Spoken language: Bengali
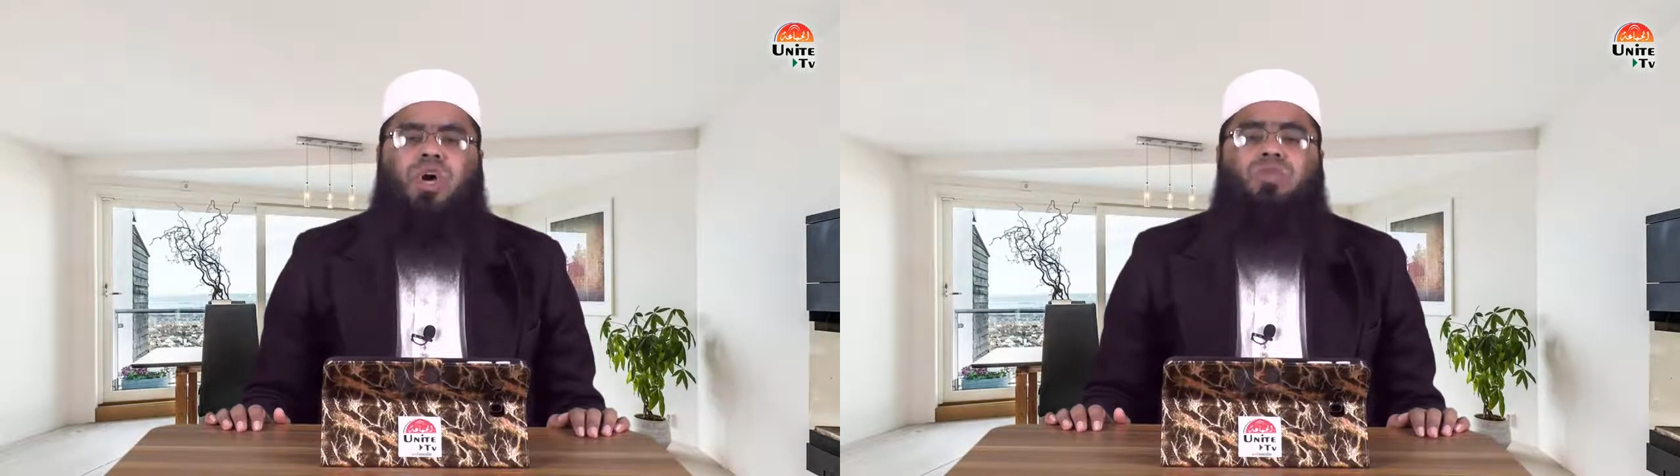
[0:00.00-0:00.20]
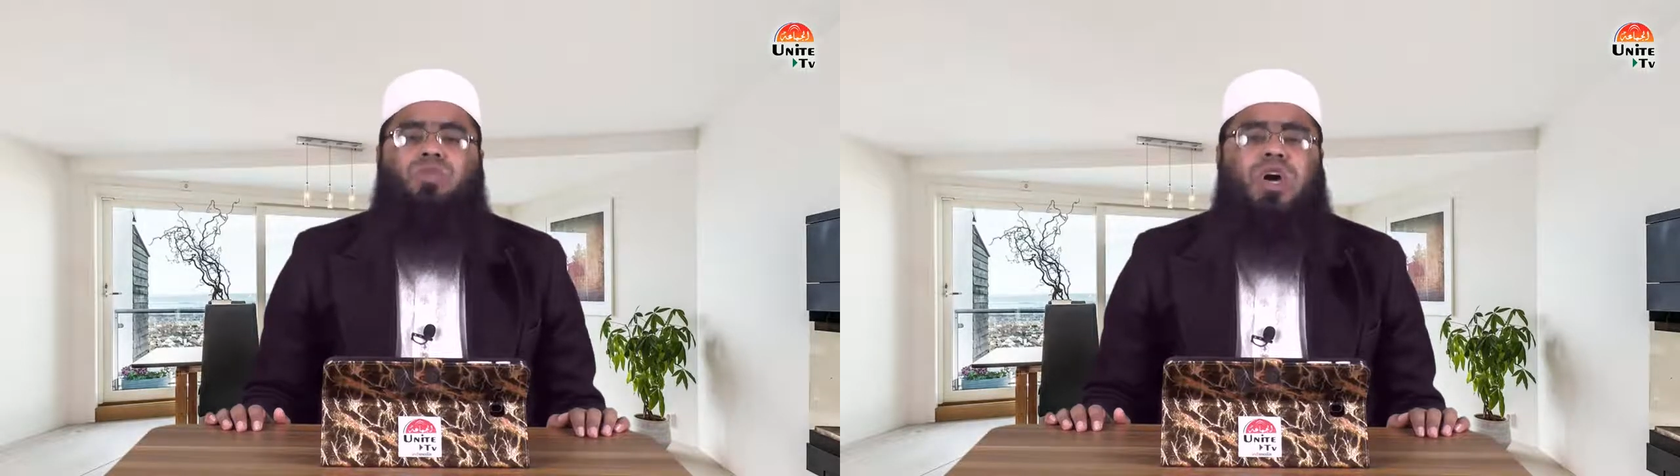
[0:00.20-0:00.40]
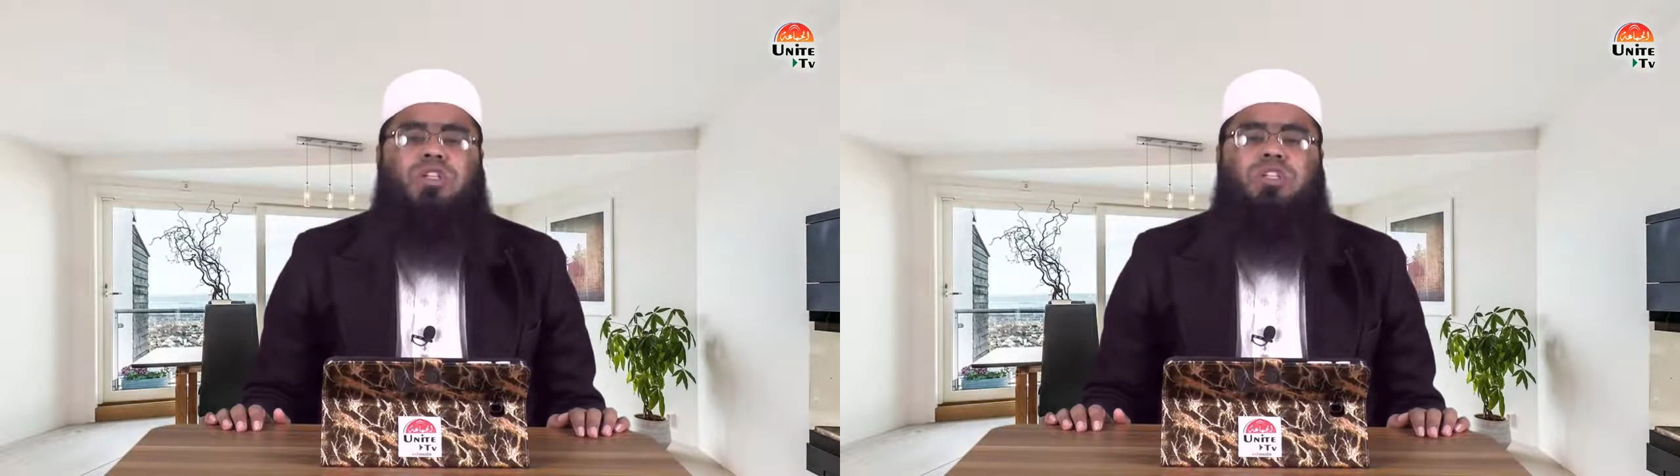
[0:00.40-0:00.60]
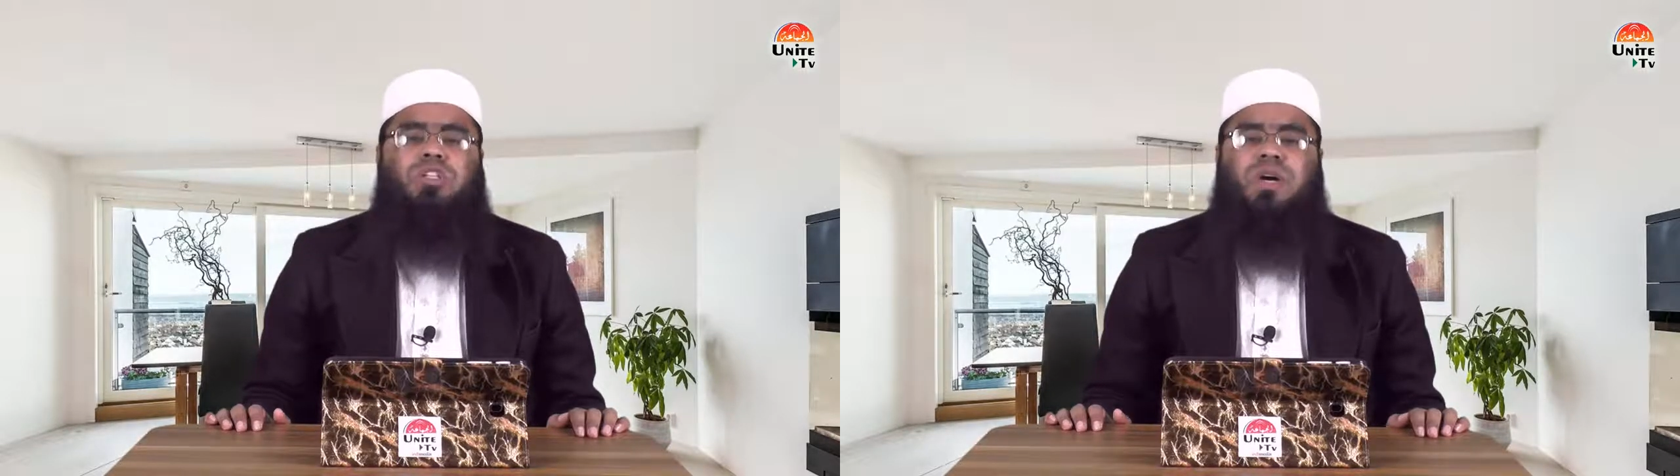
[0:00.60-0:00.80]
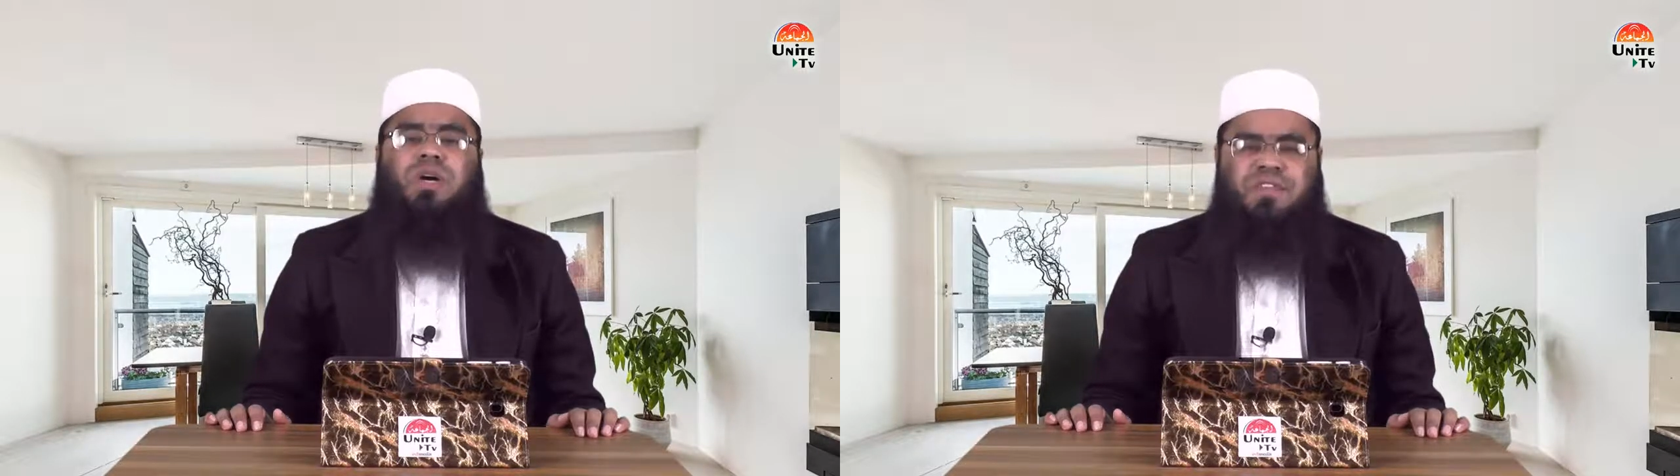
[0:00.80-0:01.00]
ওয়ালা
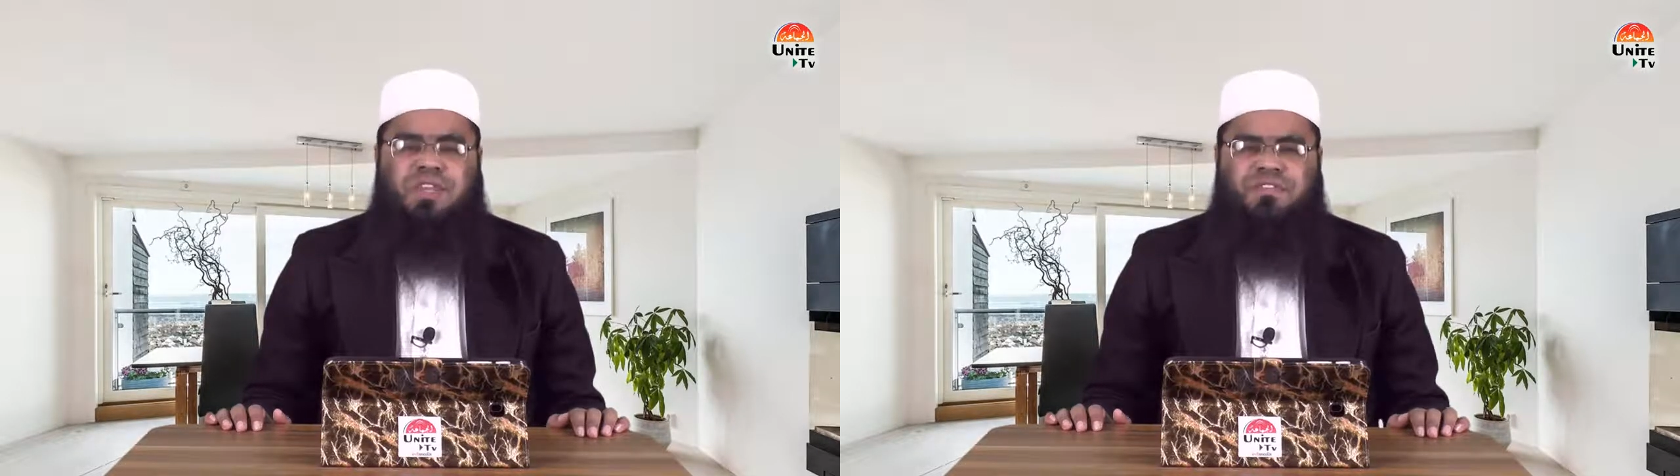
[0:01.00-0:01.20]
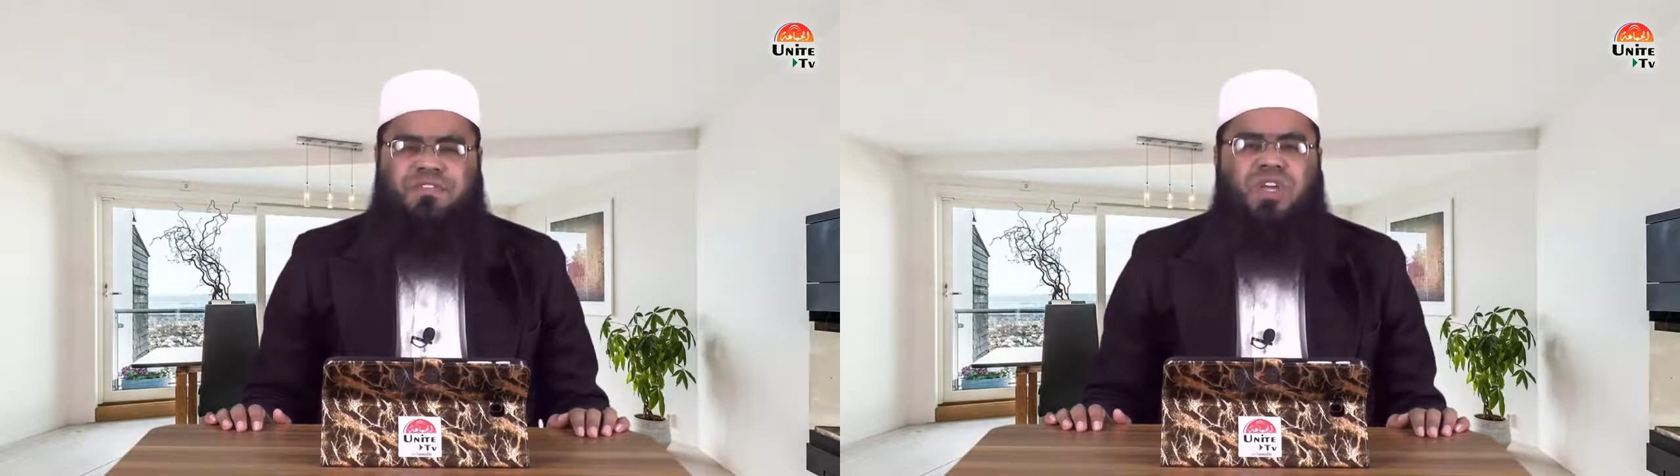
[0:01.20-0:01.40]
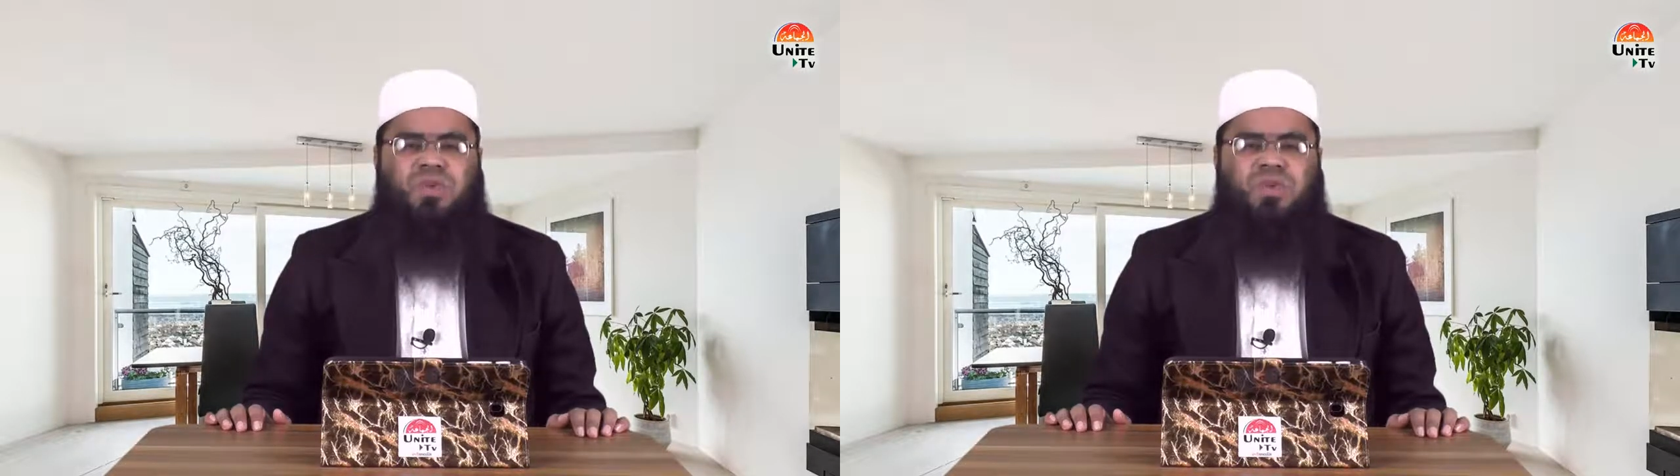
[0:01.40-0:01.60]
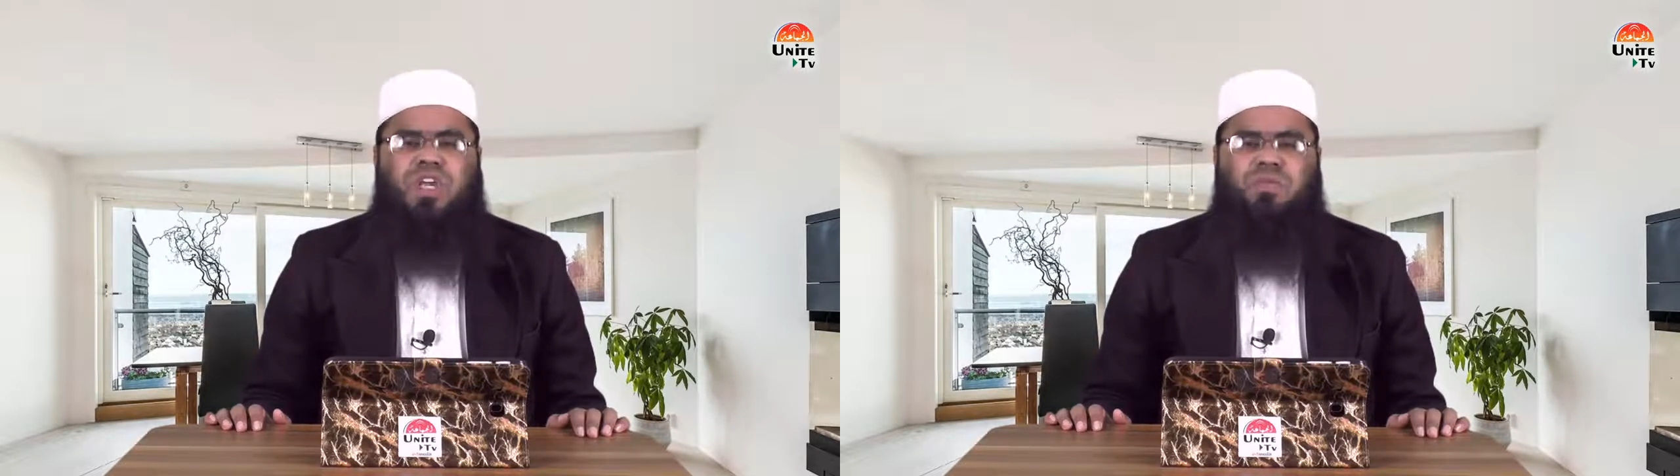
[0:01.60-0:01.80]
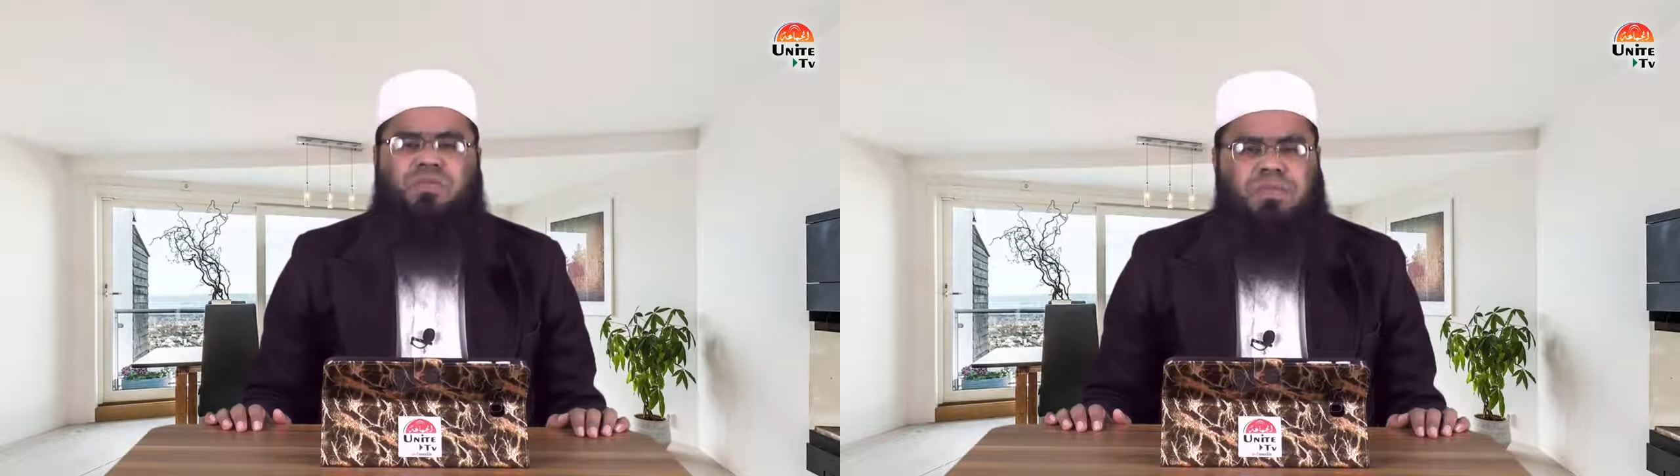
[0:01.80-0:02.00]
কদবা আফনা ফি
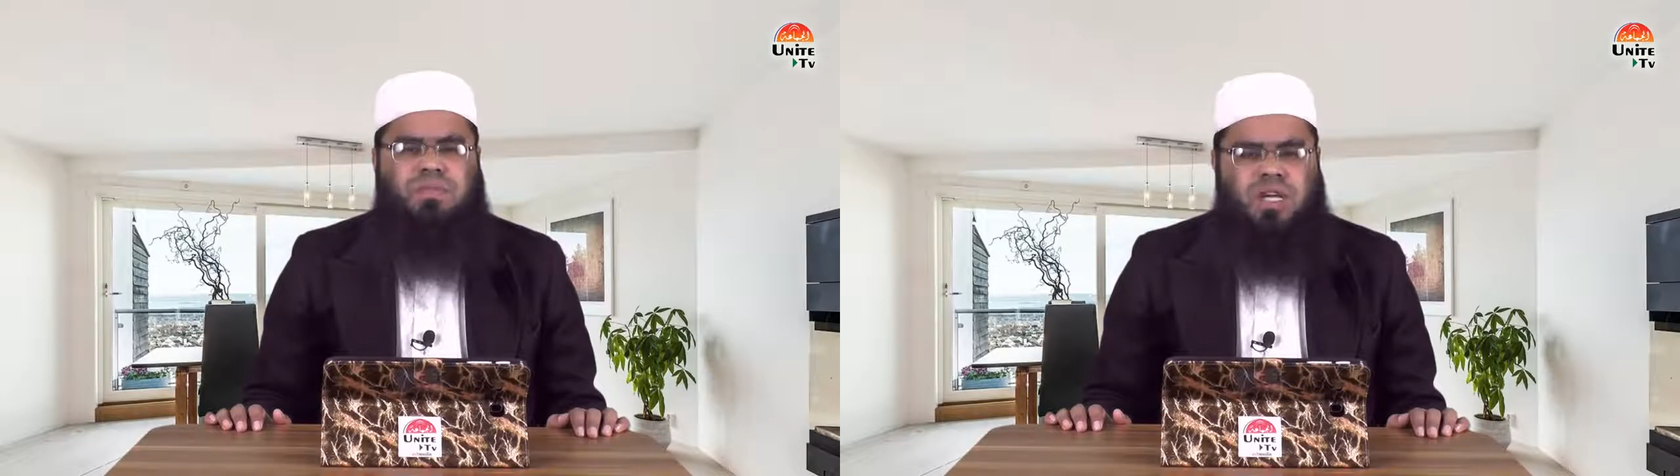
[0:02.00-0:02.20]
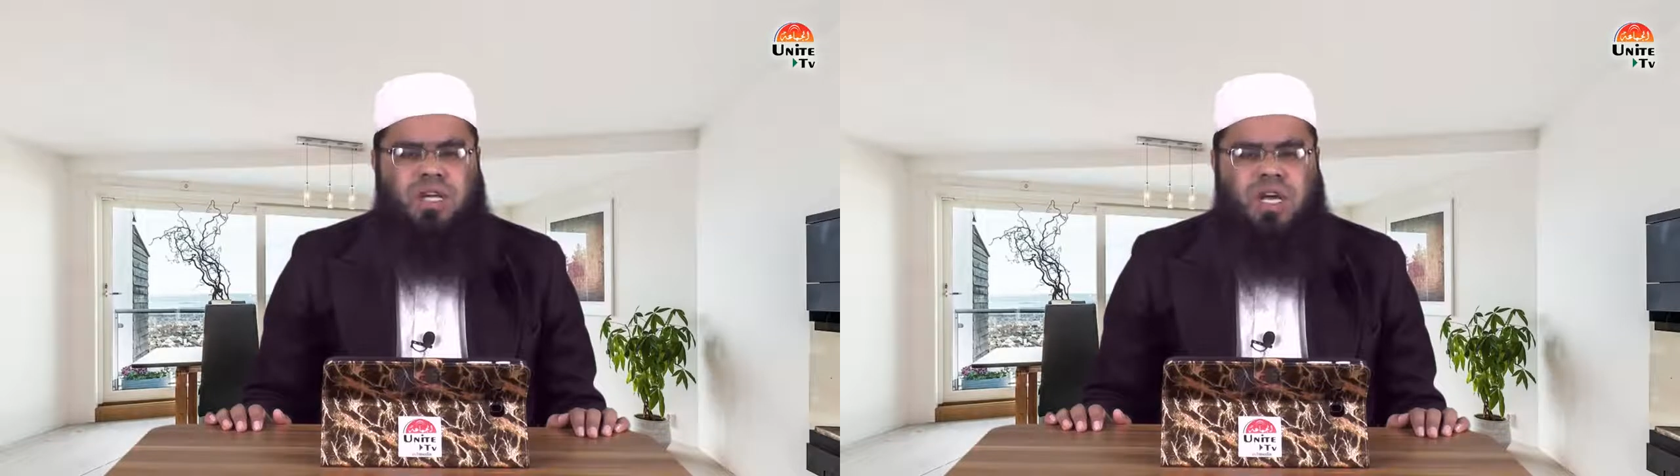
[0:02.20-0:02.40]
কুল্লি উম্মাহ